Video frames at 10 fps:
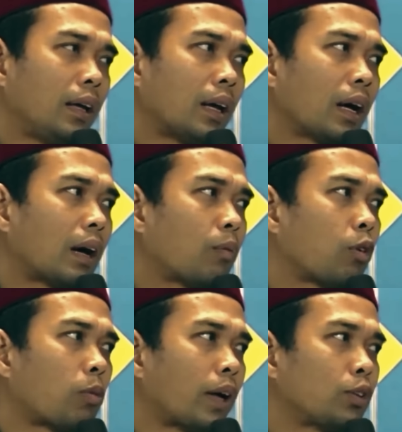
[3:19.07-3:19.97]
yang nggak
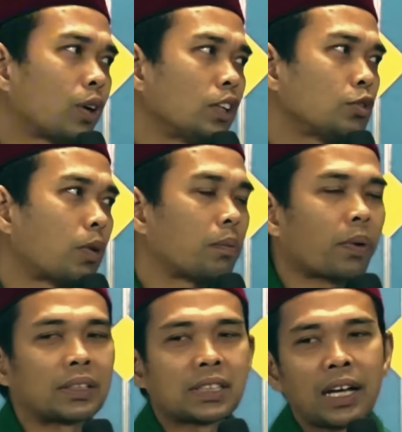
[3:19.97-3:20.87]
berubah itu kan cuman
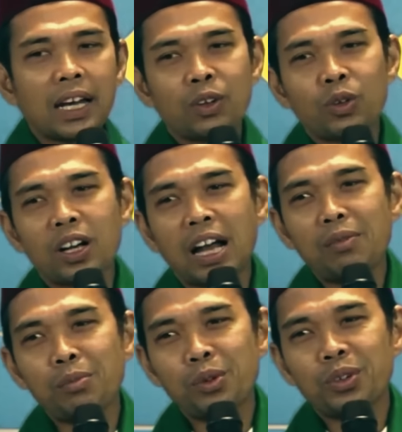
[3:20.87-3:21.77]
perasaan aku ke
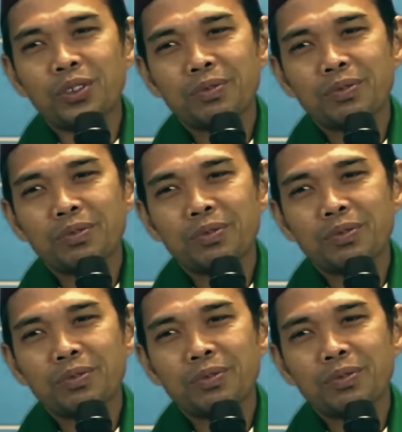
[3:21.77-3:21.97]
kamu